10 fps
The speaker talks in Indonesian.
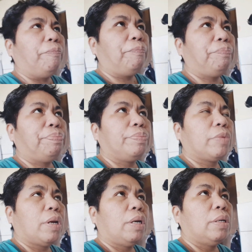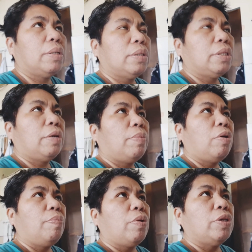mm, tidak
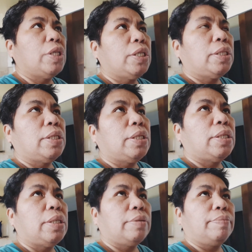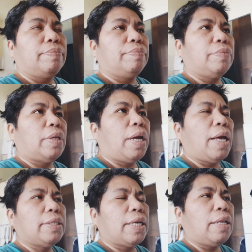mau proses uh,
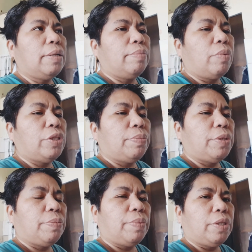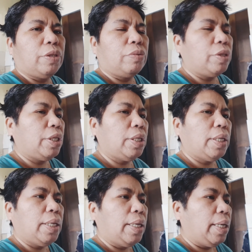asal mau cepet-cepet gitu jadi
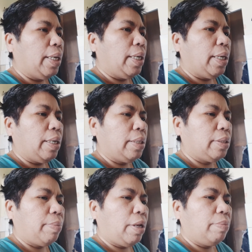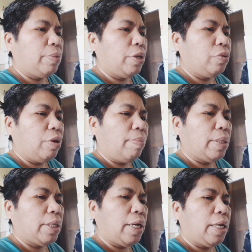uh, semalam saya sudah
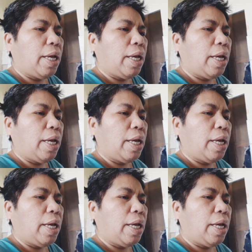masak karena